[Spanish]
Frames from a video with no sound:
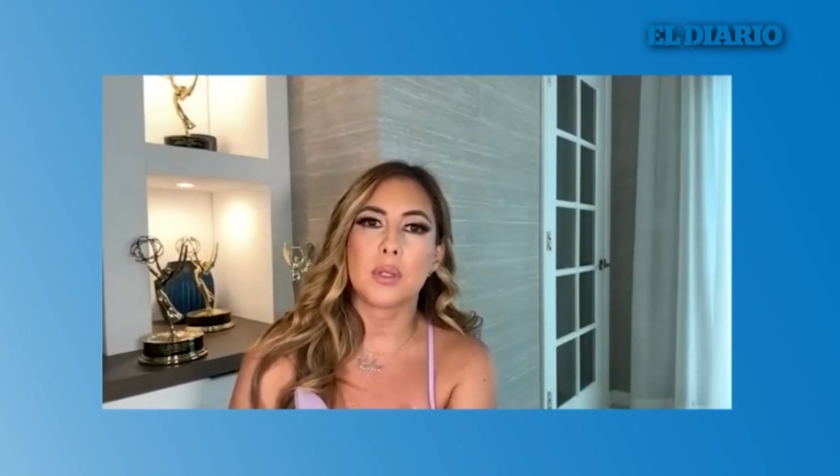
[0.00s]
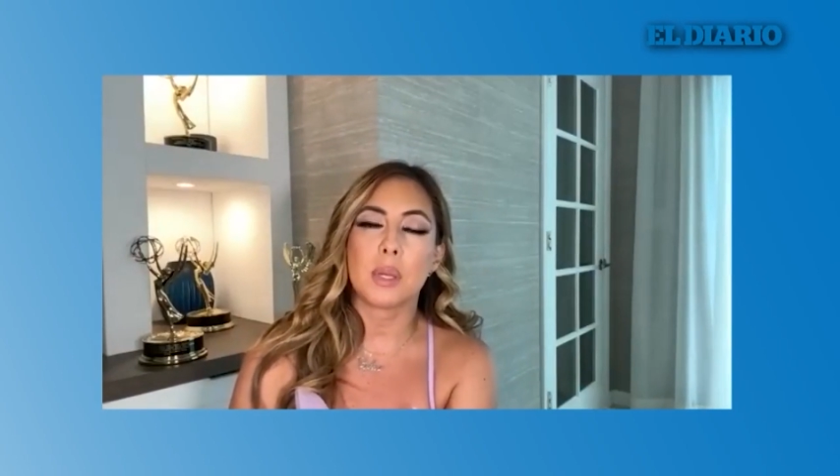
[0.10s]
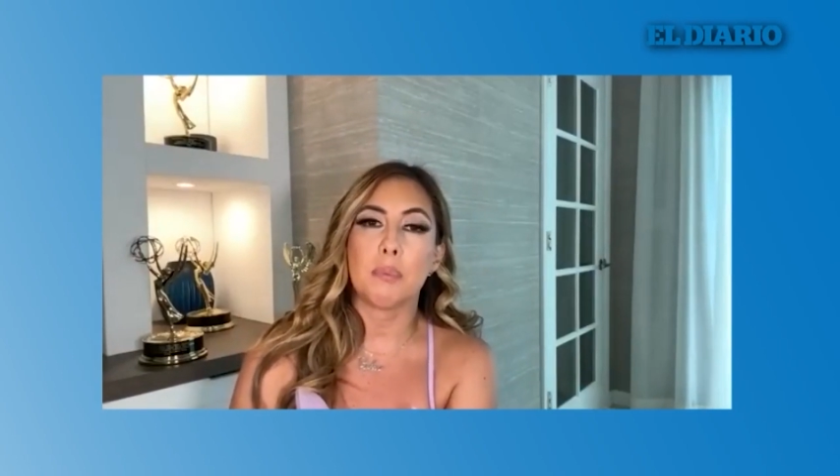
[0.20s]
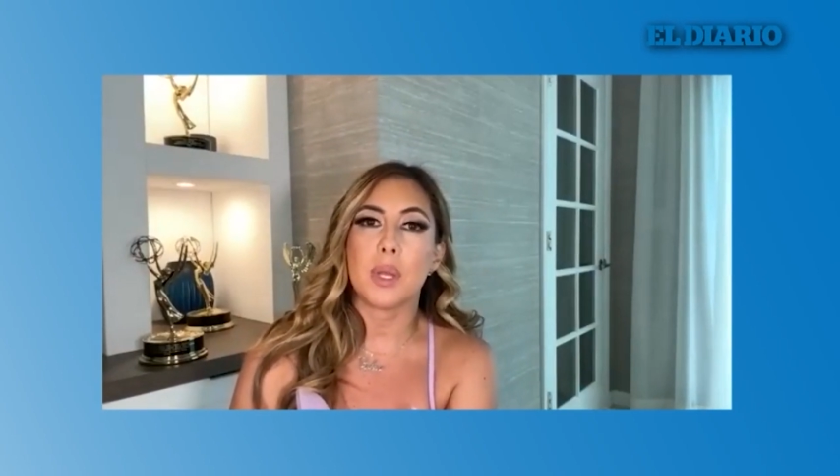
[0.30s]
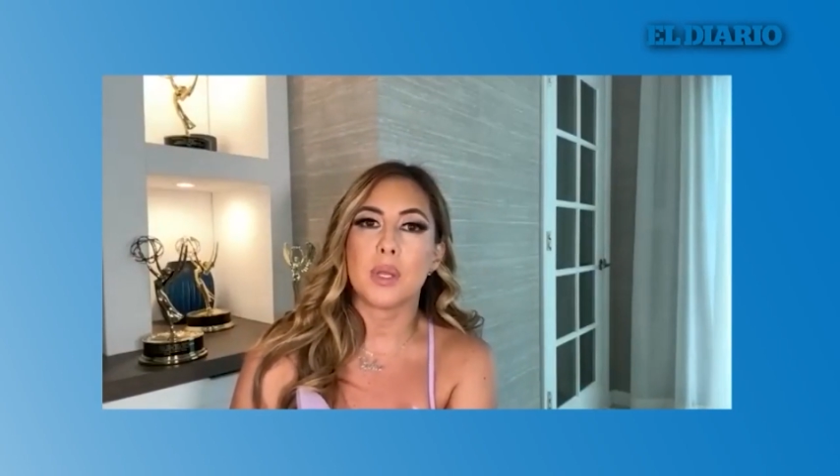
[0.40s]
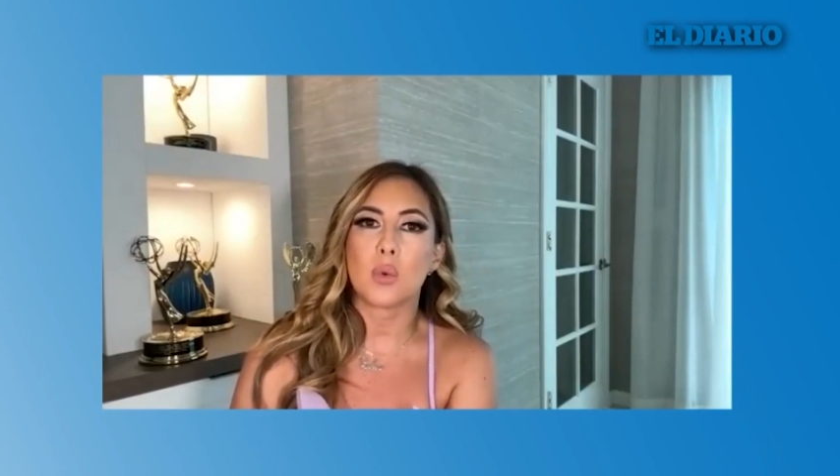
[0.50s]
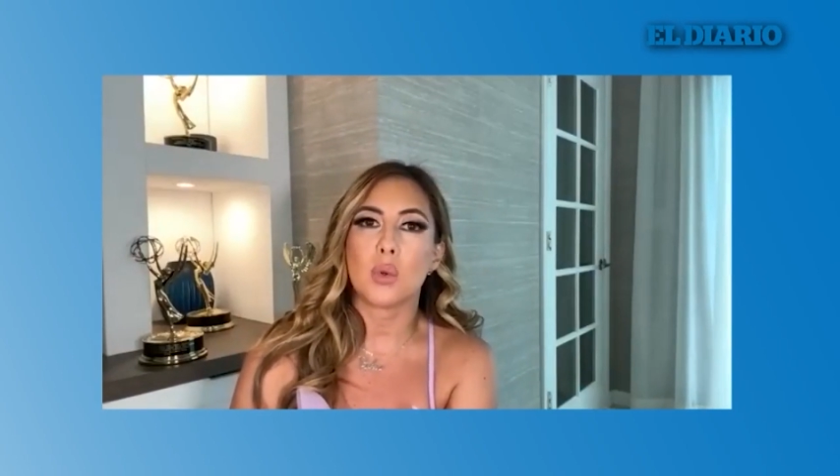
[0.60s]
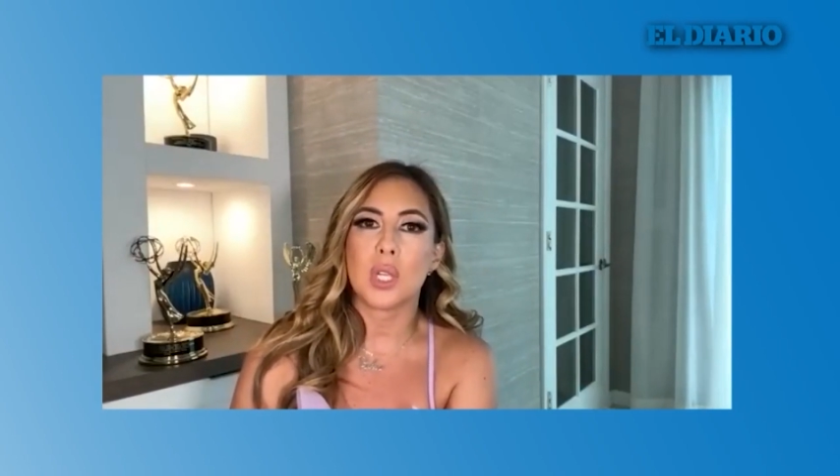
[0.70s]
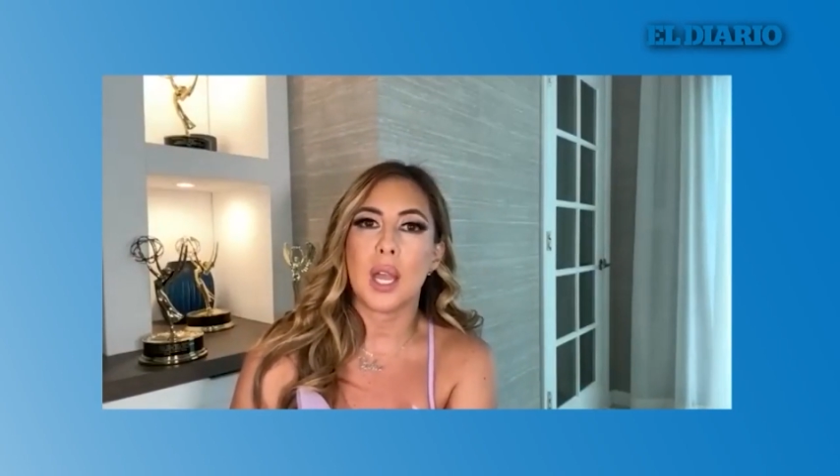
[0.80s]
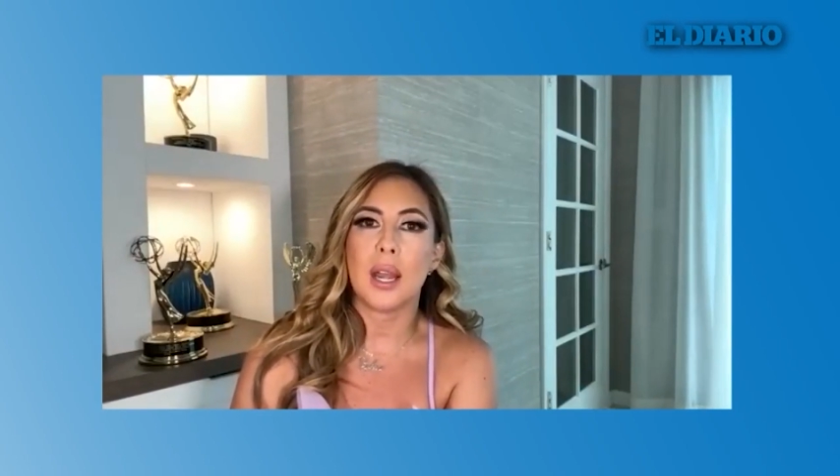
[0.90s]
se puede
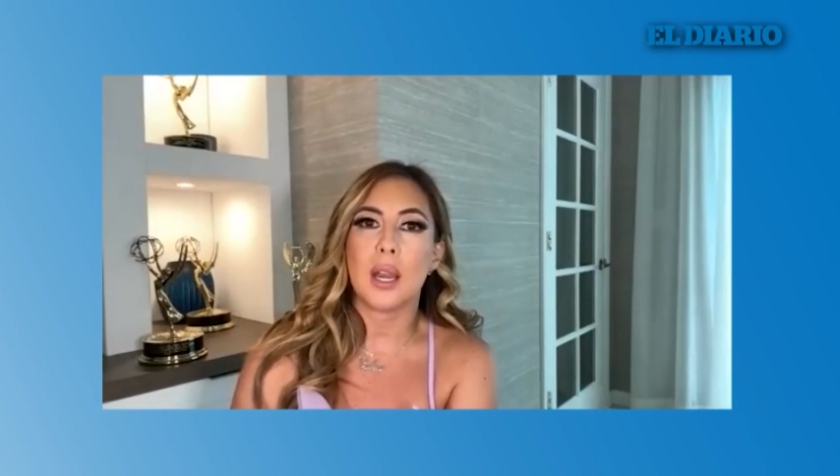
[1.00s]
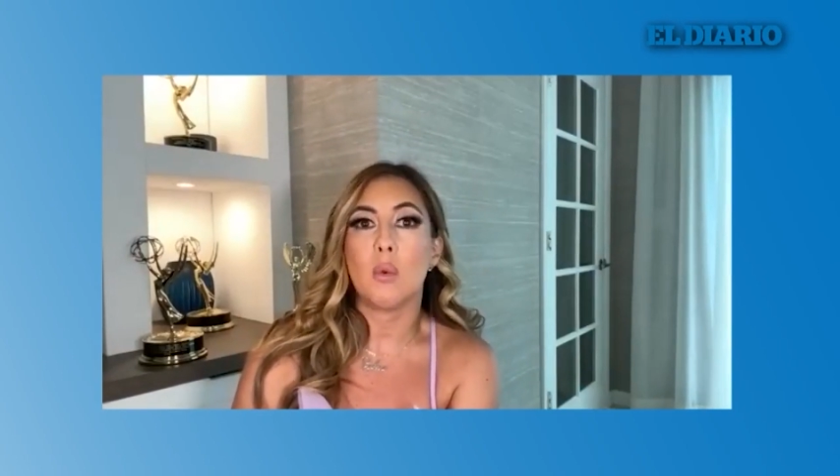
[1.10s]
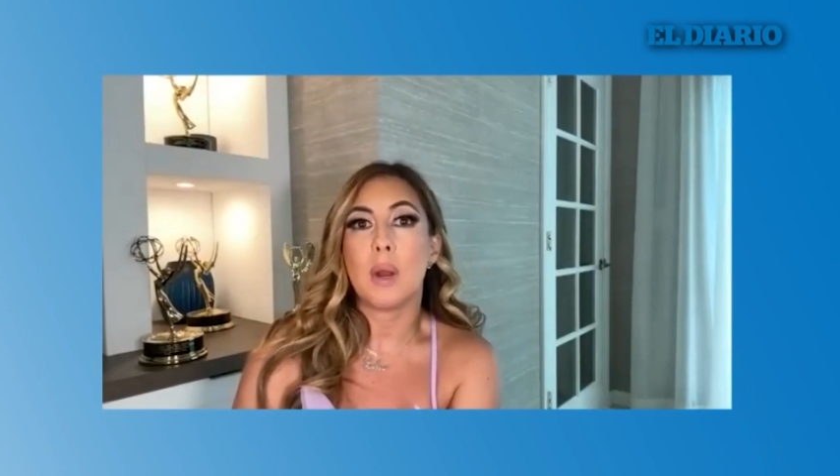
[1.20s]
escuchar en